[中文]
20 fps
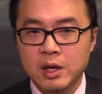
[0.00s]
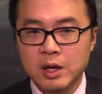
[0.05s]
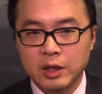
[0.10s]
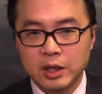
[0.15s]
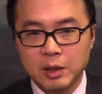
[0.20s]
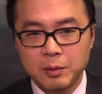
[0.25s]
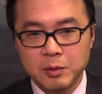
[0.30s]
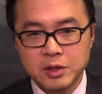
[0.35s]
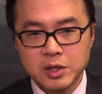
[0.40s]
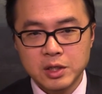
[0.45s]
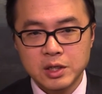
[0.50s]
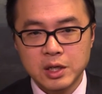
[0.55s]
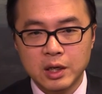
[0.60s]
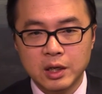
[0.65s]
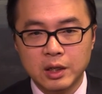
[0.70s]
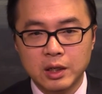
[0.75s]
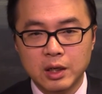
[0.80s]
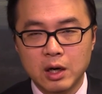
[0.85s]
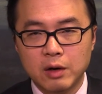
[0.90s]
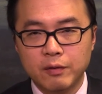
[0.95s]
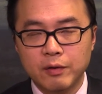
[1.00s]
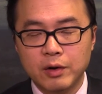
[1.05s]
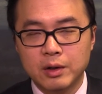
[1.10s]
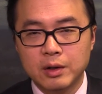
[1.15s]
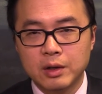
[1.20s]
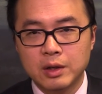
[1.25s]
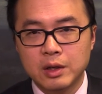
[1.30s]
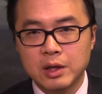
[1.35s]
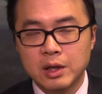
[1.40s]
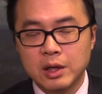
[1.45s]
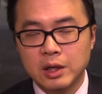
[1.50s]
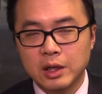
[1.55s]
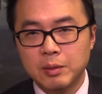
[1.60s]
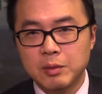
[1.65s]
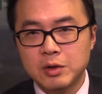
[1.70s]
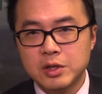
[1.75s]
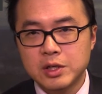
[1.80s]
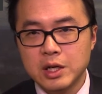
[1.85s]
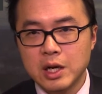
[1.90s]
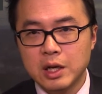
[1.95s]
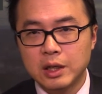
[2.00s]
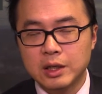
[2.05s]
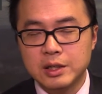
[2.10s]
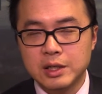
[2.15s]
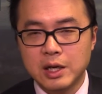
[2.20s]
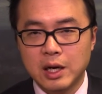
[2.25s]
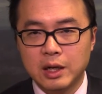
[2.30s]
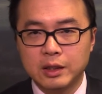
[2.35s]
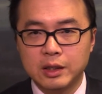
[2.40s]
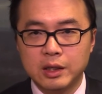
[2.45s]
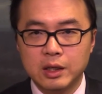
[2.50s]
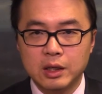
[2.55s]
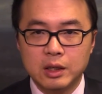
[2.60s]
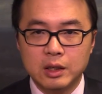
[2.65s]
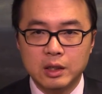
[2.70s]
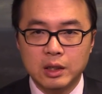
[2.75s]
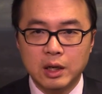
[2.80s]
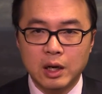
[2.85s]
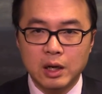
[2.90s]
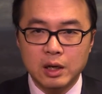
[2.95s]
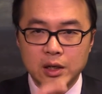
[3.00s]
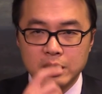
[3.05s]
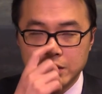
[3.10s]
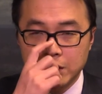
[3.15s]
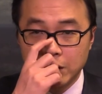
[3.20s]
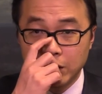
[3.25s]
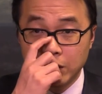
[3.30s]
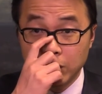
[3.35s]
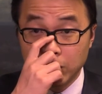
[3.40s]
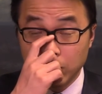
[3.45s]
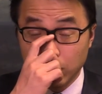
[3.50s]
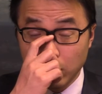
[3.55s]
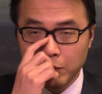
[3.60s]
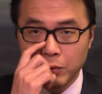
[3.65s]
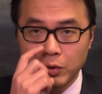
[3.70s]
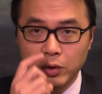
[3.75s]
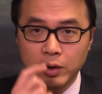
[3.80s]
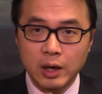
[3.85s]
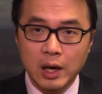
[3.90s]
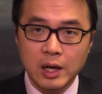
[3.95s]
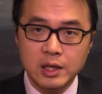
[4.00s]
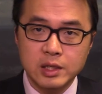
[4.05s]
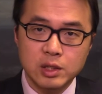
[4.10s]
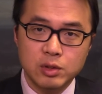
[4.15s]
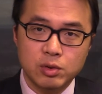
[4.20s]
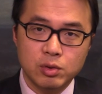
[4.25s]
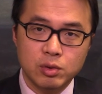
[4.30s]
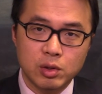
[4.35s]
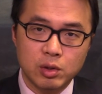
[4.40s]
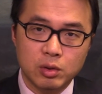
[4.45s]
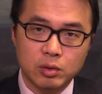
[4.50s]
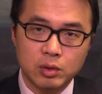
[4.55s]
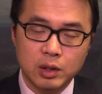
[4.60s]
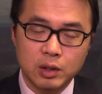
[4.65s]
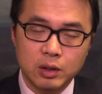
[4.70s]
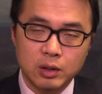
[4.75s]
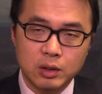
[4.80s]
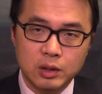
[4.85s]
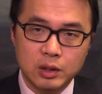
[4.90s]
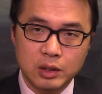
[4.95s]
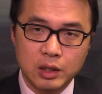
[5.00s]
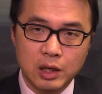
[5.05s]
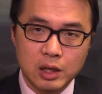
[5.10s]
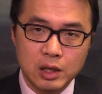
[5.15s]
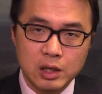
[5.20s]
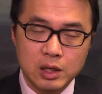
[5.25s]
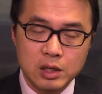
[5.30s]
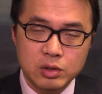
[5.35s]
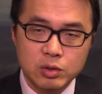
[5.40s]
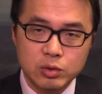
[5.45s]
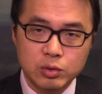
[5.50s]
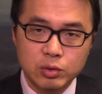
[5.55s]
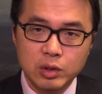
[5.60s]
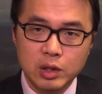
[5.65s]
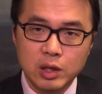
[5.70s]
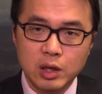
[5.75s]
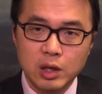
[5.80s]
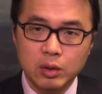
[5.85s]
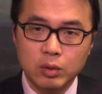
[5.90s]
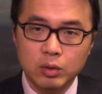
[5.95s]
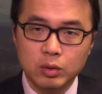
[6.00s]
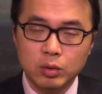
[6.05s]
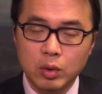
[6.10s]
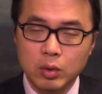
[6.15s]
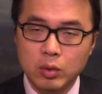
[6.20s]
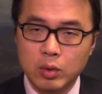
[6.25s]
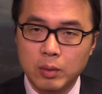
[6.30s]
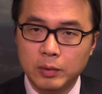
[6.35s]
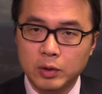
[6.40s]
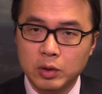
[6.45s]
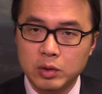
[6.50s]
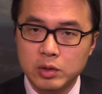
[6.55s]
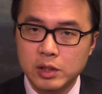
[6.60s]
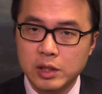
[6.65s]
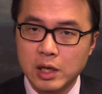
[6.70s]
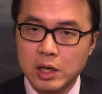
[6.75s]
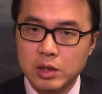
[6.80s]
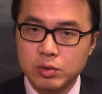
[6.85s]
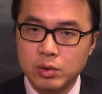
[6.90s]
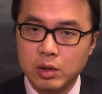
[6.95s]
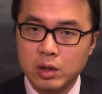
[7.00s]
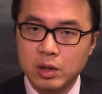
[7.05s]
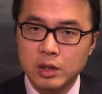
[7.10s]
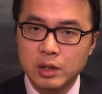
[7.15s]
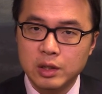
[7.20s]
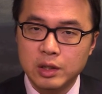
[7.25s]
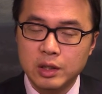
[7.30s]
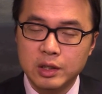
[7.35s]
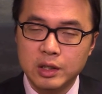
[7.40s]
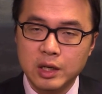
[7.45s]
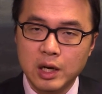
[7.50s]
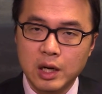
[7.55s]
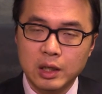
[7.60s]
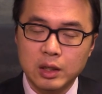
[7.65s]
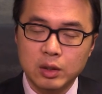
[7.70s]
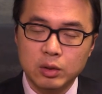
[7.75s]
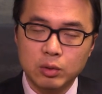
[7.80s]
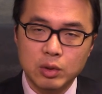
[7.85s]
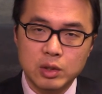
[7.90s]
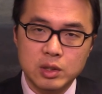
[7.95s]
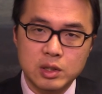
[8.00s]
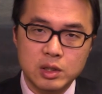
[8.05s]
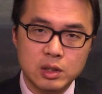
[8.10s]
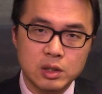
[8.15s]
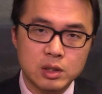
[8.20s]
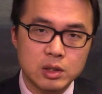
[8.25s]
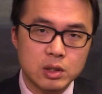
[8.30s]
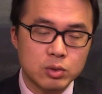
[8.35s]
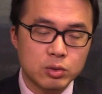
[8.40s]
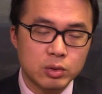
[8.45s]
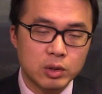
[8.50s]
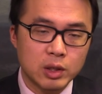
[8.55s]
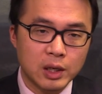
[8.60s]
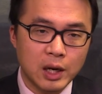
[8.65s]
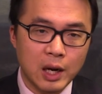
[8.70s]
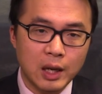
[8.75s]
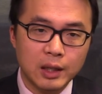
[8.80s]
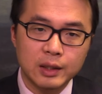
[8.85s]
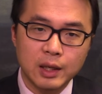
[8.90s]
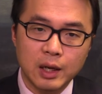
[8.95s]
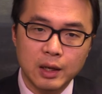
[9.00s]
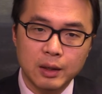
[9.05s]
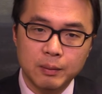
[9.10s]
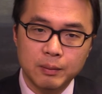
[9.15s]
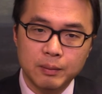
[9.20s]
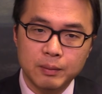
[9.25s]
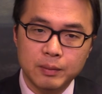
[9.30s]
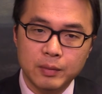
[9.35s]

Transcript: 那么市场可能要问，那么这样的下跌啊，以后会不会还继续有呢？啊？如何对我们投资者来说，应该对此如何看待呢？